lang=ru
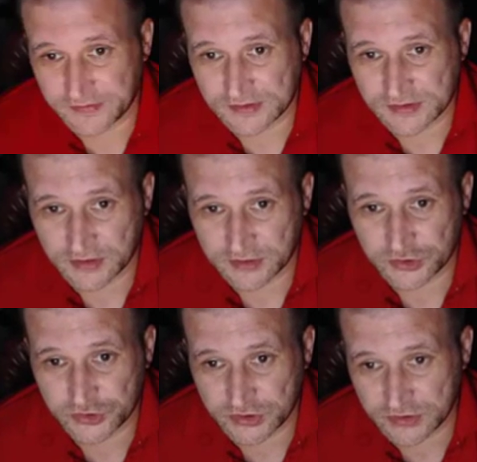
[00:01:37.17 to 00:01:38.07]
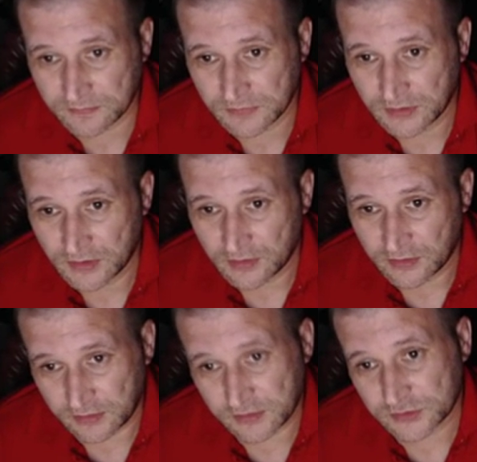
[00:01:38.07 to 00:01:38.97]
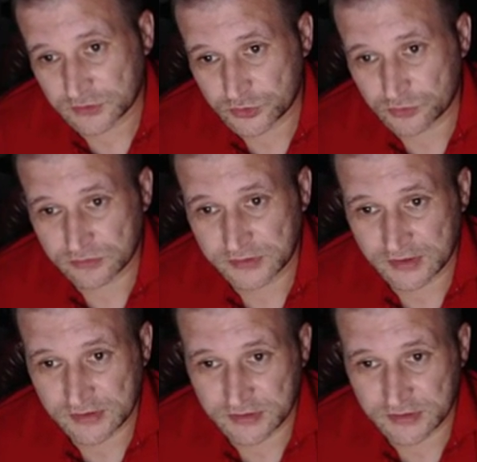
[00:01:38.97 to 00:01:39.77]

фиг знает чем и что я